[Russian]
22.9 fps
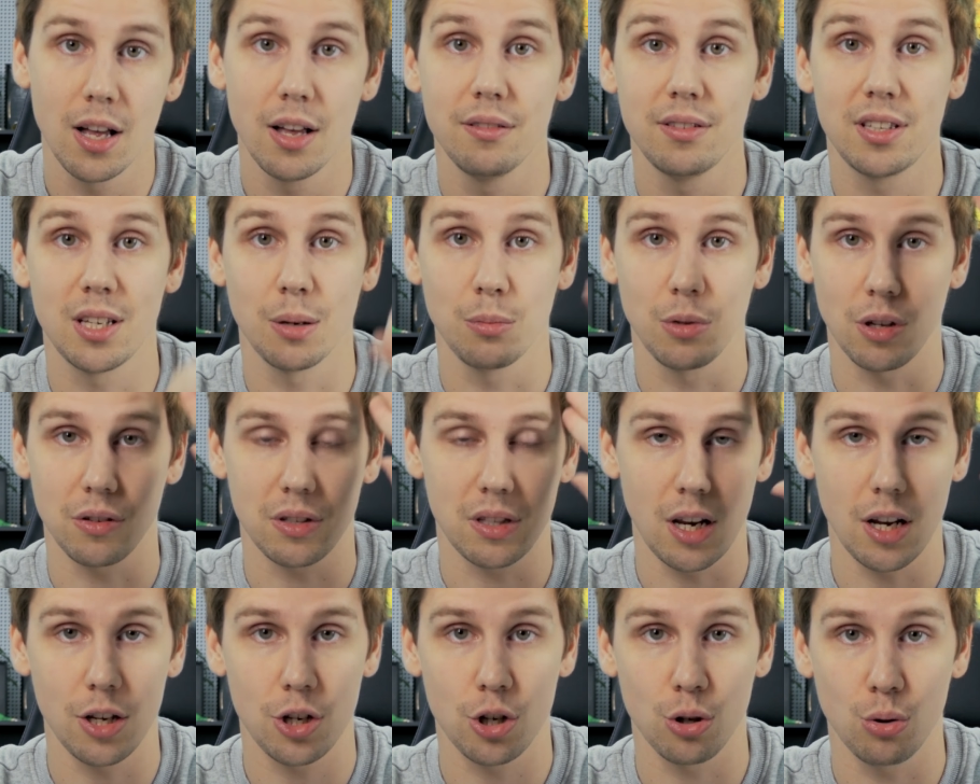Всем до
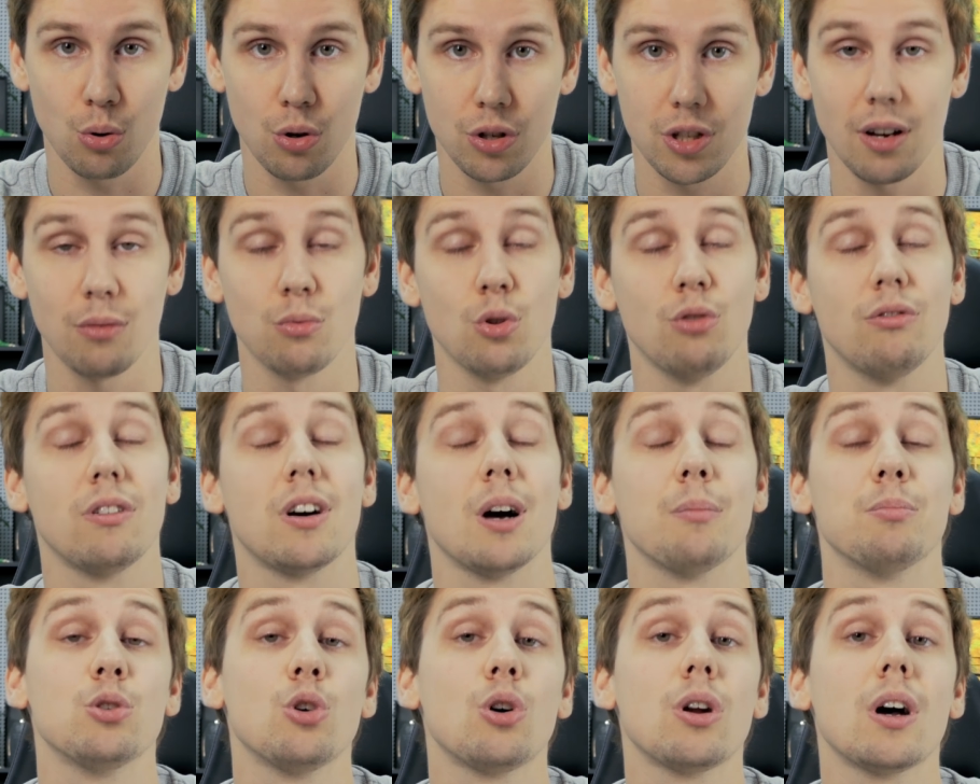встречи, друзья, в новых
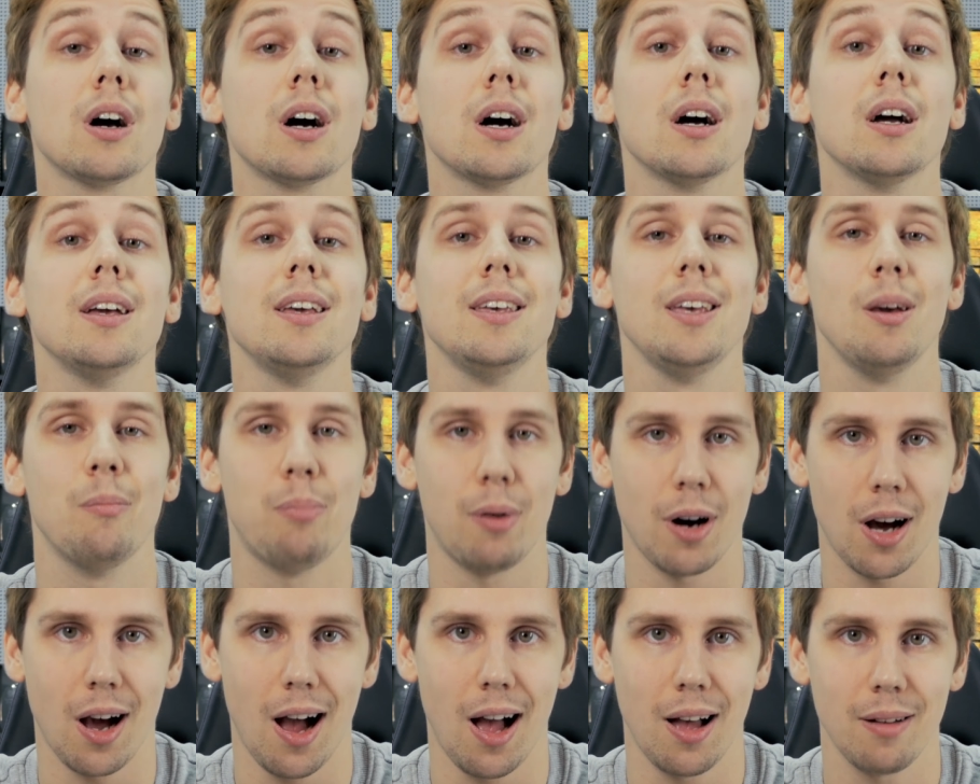обзорах и
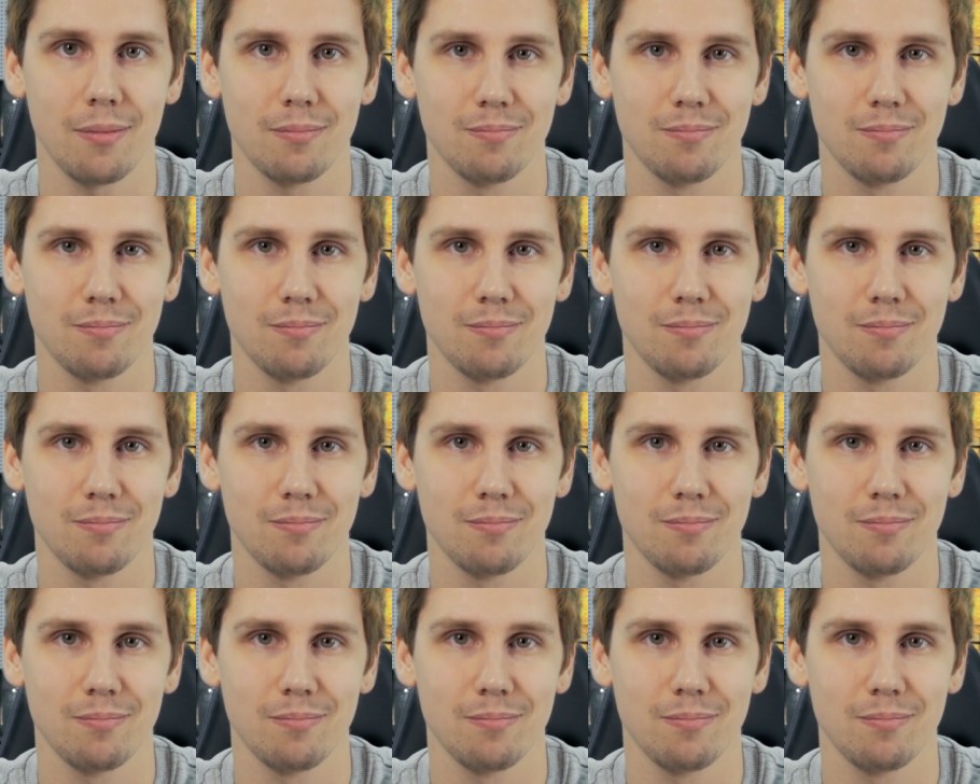пока!